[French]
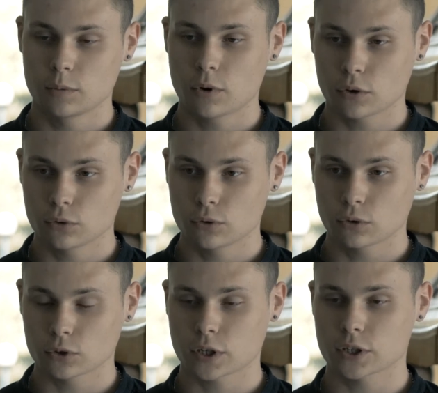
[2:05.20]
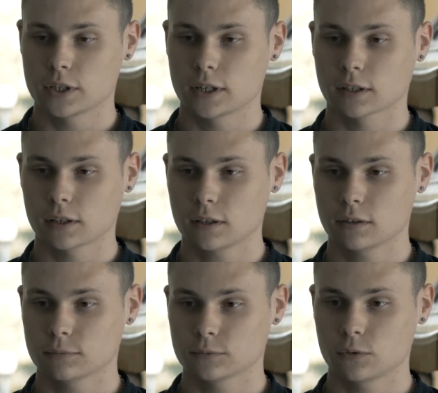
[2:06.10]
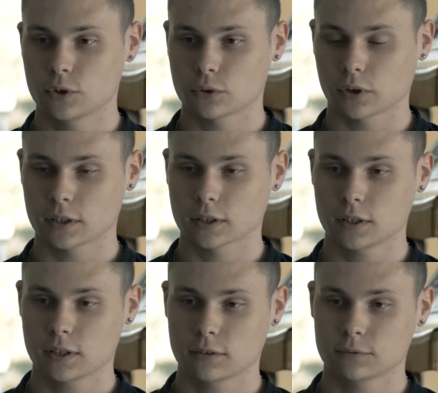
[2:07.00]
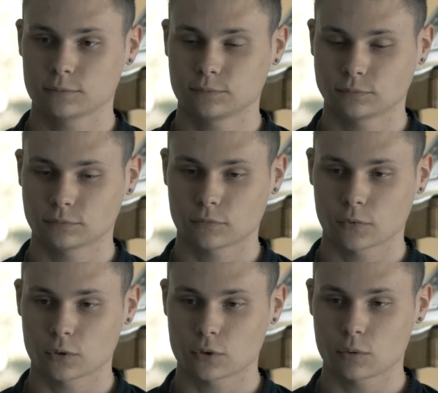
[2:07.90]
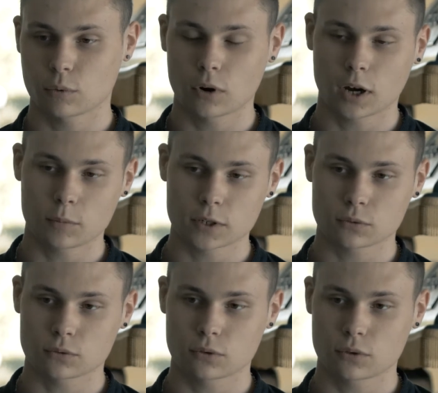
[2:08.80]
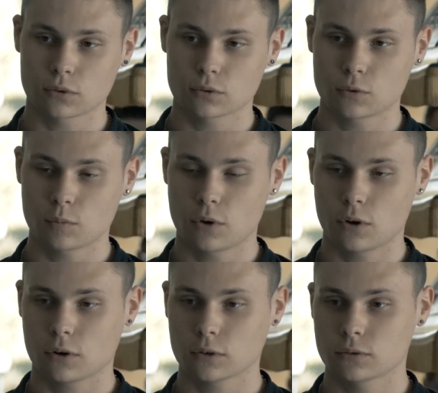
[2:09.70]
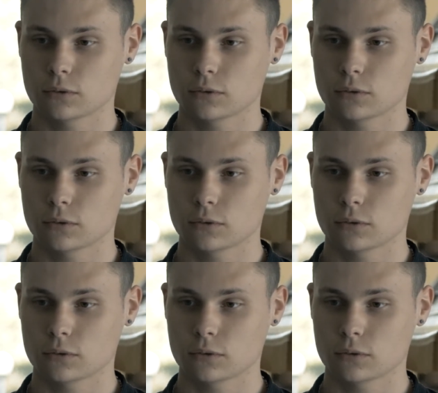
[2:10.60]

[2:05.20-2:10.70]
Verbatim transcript: bornes de recharge électrique de voitures électriques. Donc euh, programmation de, bornes,